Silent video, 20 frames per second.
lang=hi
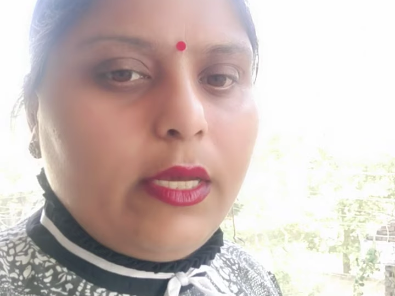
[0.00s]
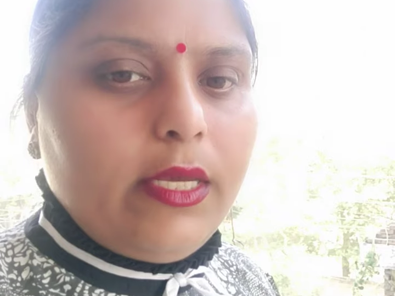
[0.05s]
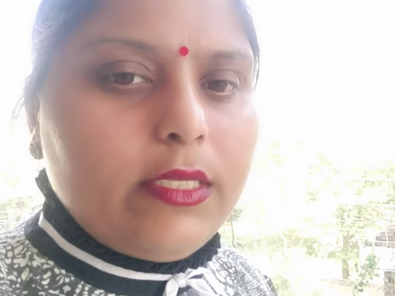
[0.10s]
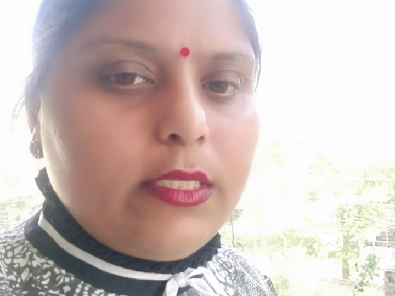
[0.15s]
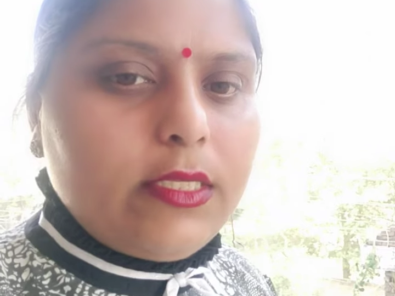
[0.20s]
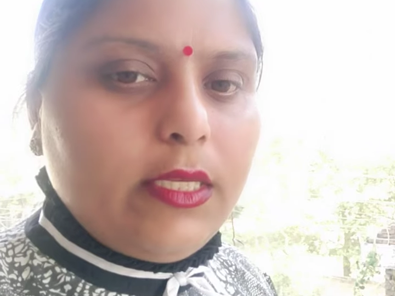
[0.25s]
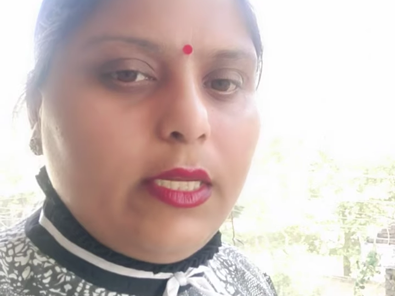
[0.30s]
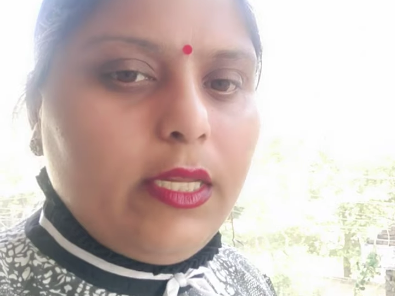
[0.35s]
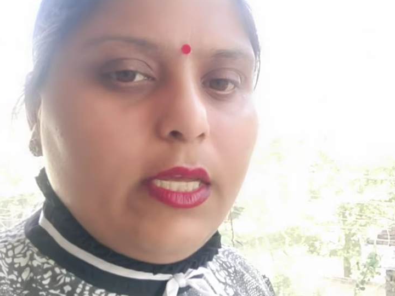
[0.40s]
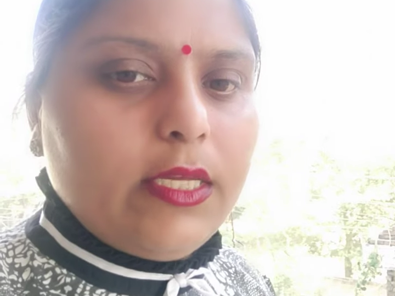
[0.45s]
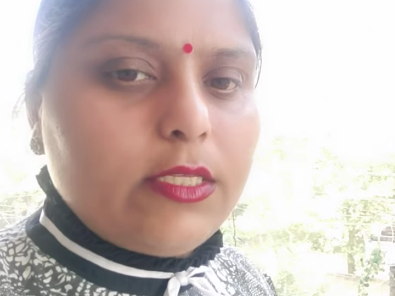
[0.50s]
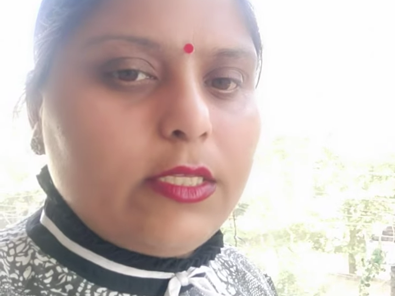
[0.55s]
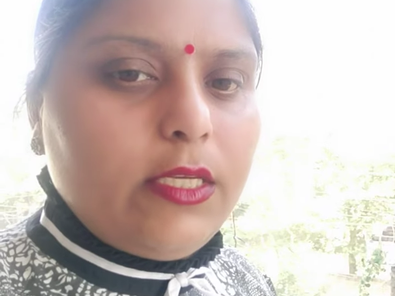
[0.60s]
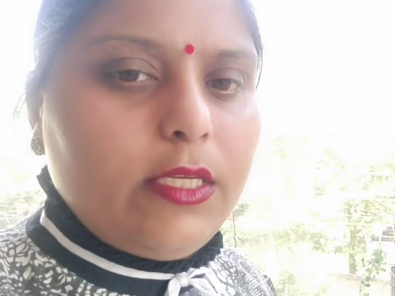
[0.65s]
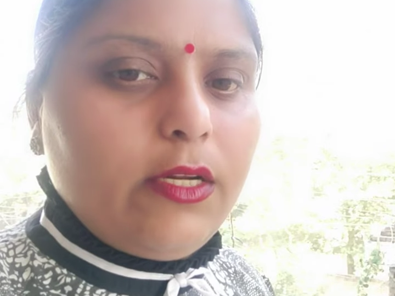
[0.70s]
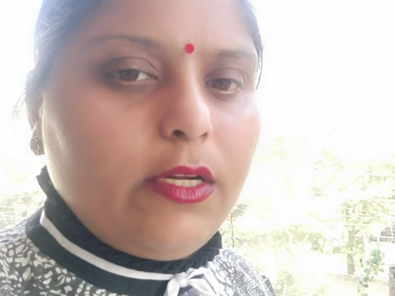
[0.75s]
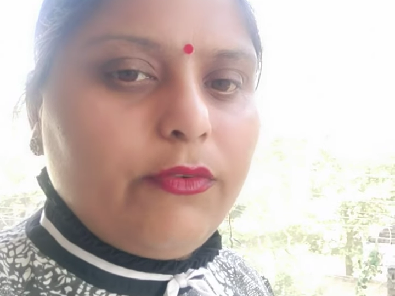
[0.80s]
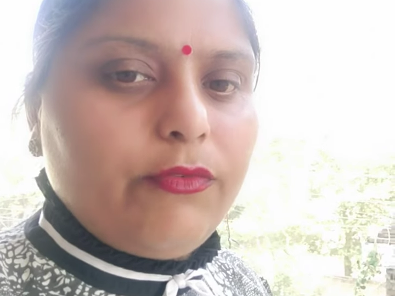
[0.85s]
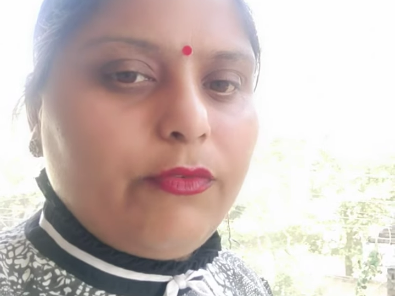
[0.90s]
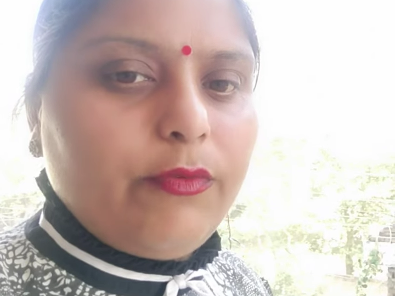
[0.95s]
इसलिए
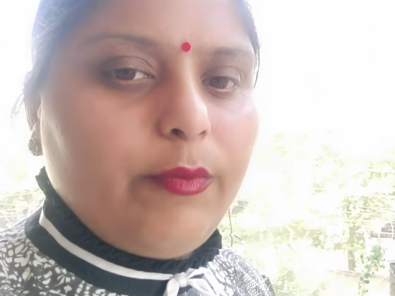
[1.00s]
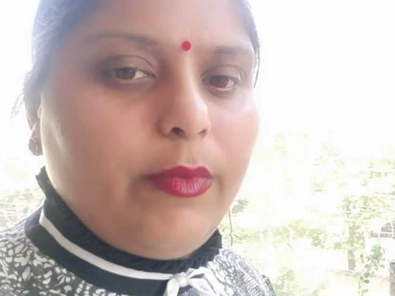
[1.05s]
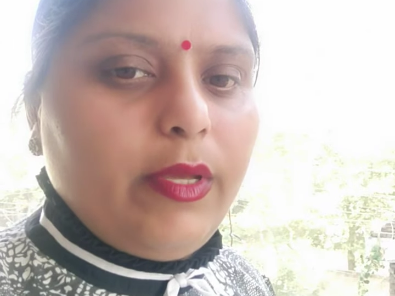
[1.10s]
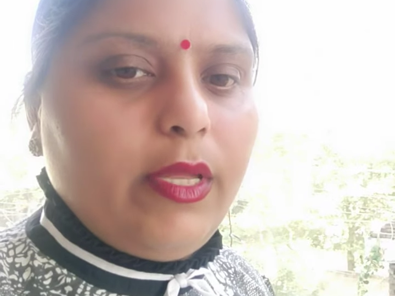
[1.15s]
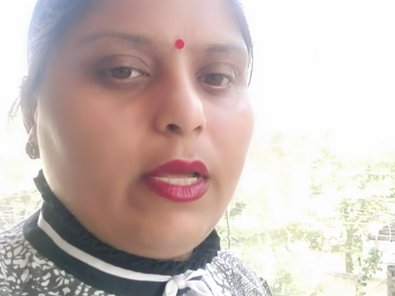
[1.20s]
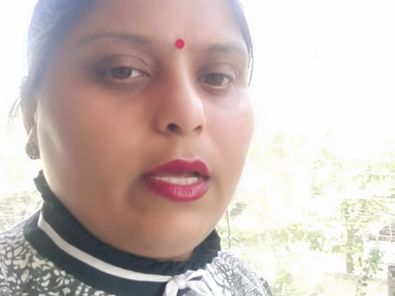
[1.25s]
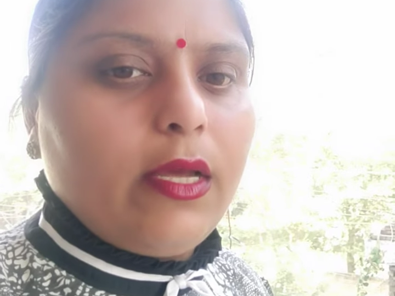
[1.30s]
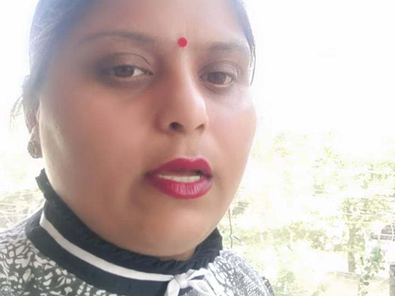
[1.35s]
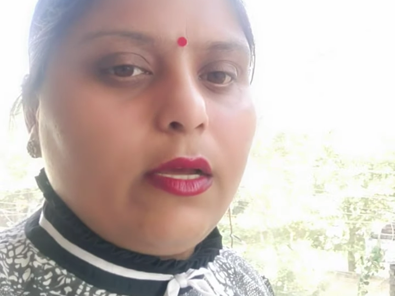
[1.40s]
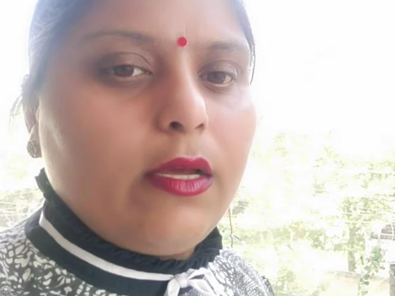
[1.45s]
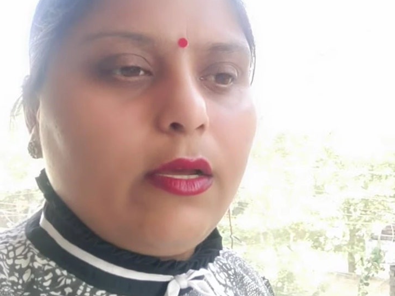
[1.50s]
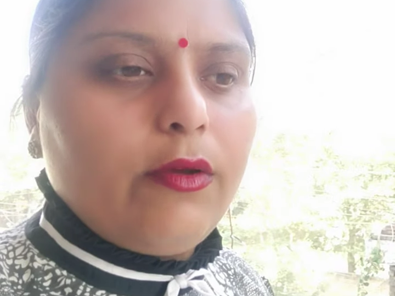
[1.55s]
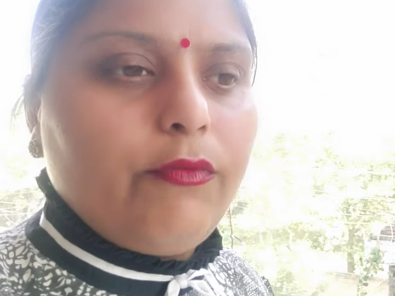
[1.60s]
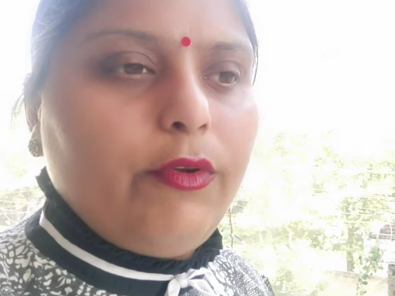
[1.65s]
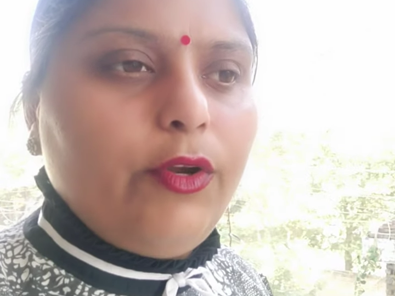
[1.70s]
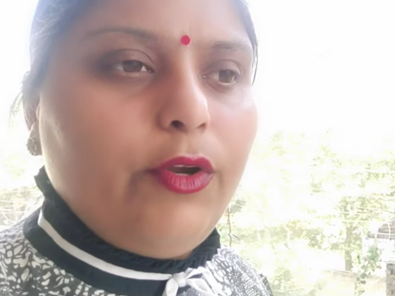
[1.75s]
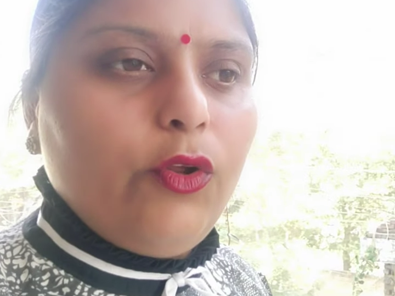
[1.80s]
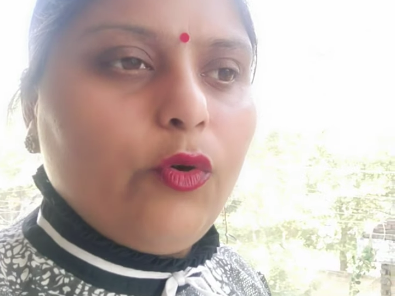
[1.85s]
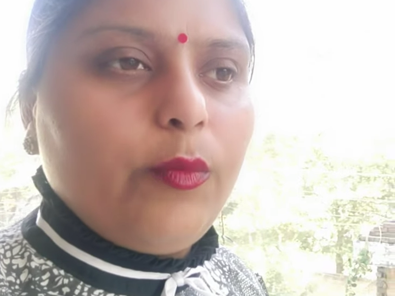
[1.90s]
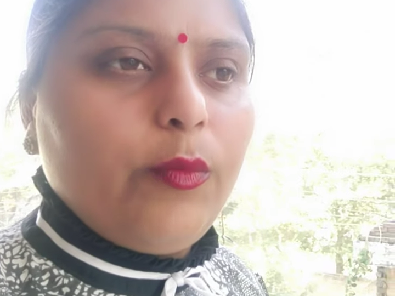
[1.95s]
सिर्फ मेरा
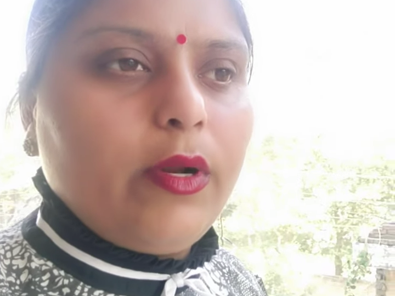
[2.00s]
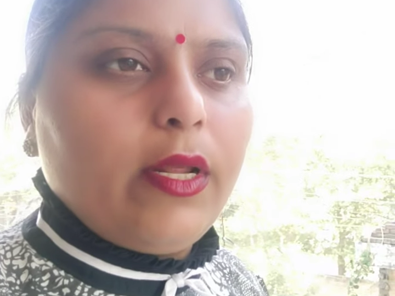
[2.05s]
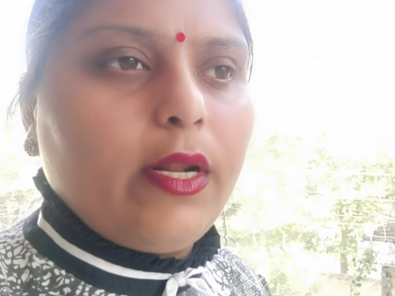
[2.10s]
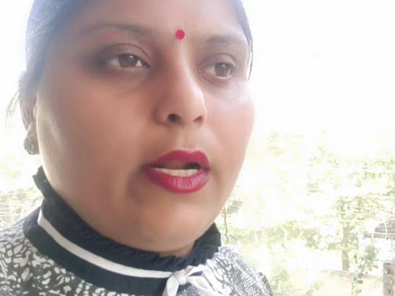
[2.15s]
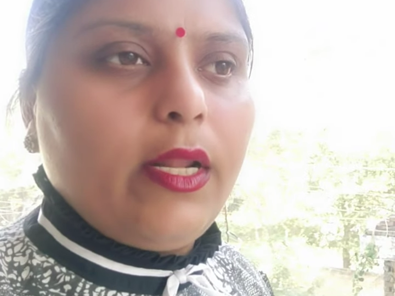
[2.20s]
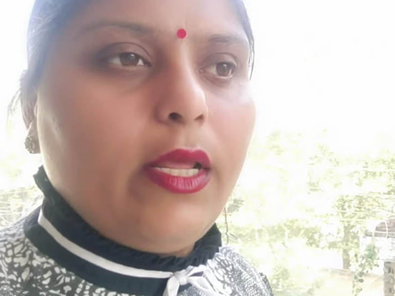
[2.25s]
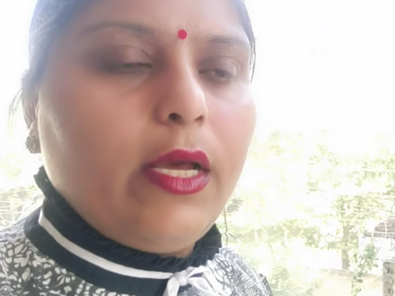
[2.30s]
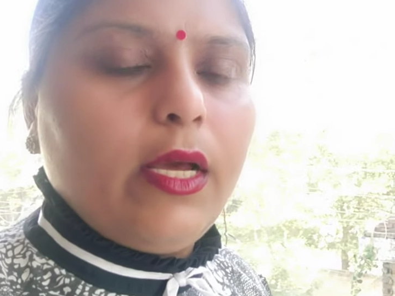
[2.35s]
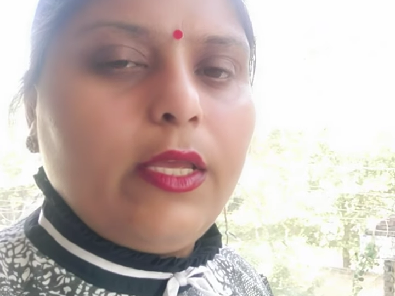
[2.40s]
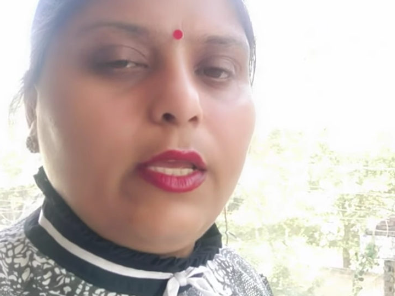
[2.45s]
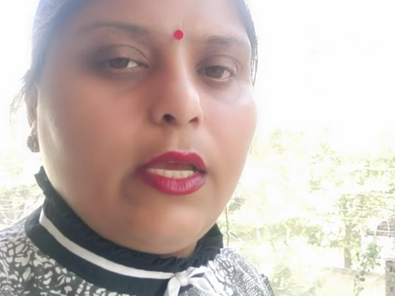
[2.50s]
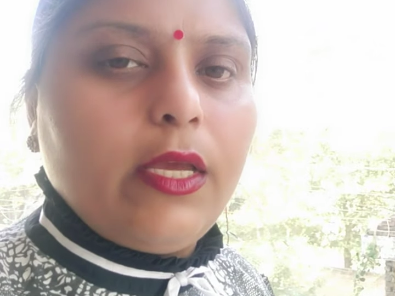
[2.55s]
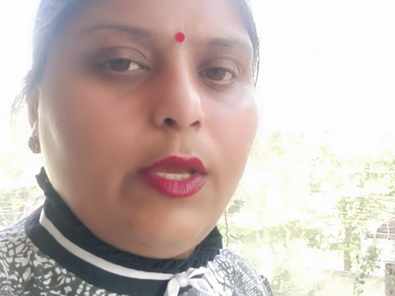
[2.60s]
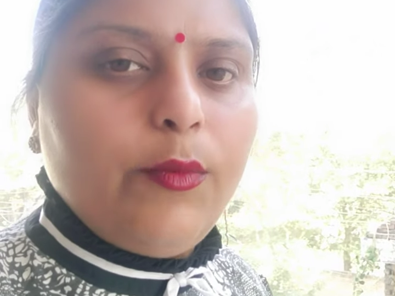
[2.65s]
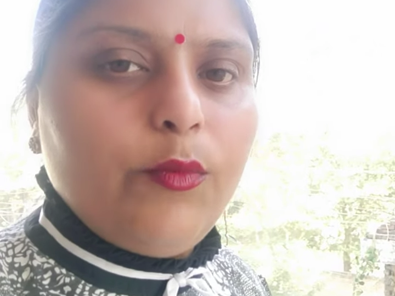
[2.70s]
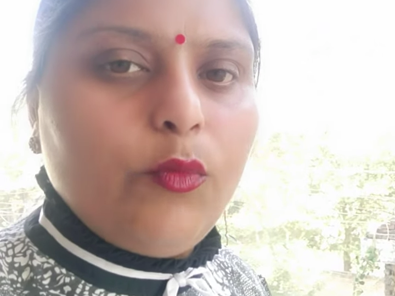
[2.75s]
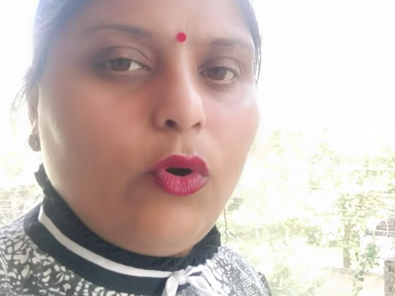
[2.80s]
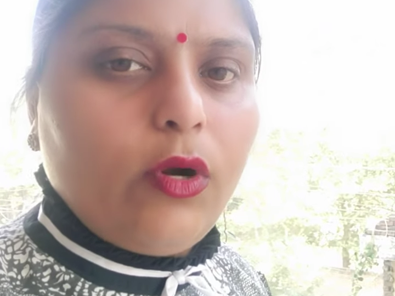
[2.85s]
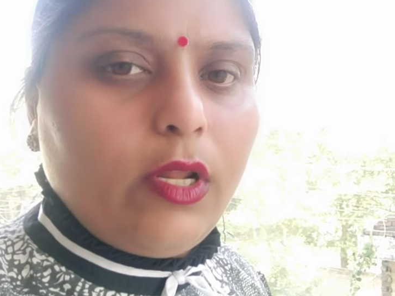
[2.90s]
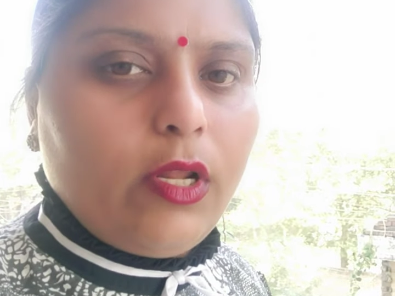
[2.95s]
वीडियो बनाने का यही
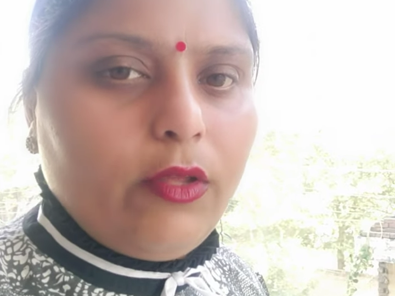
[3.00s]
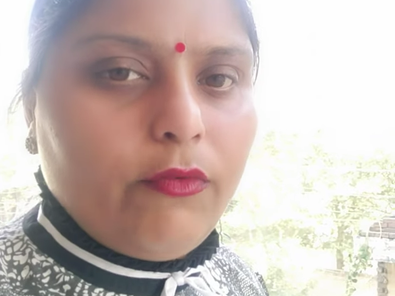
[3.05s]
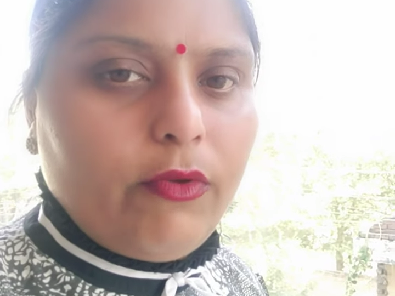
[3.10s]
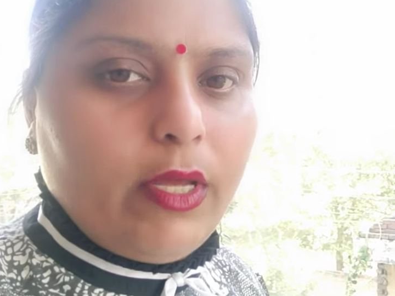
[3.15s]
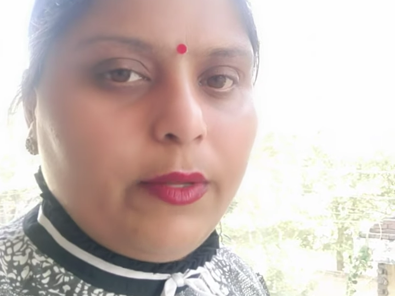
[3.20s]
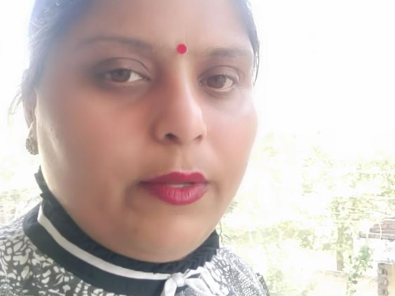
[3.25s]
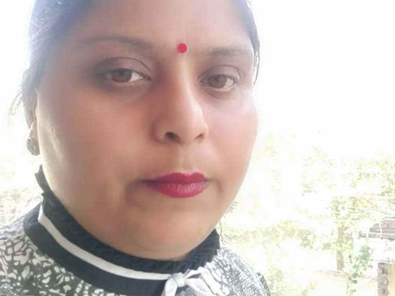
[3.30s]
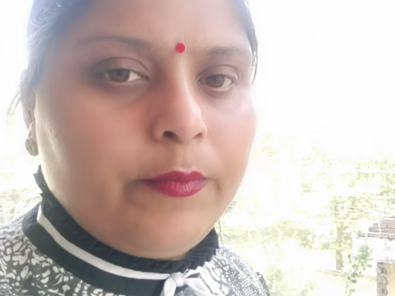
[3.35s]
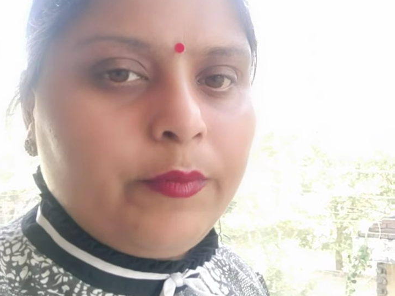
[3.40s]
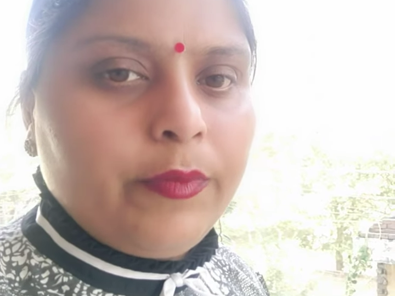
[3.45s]
मोटिव है